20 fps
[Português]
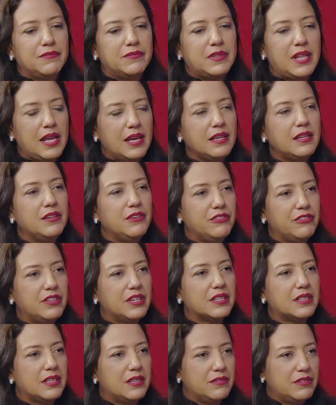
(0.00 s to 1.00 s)
tem que vir
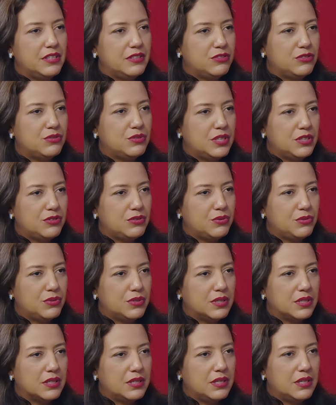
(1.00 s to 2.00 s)
através do
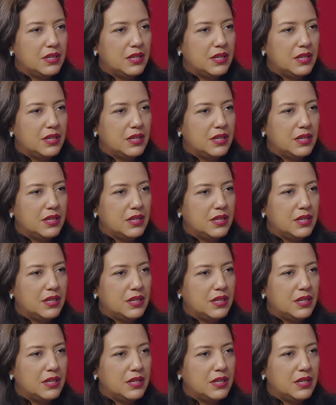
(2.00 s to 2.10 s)
network.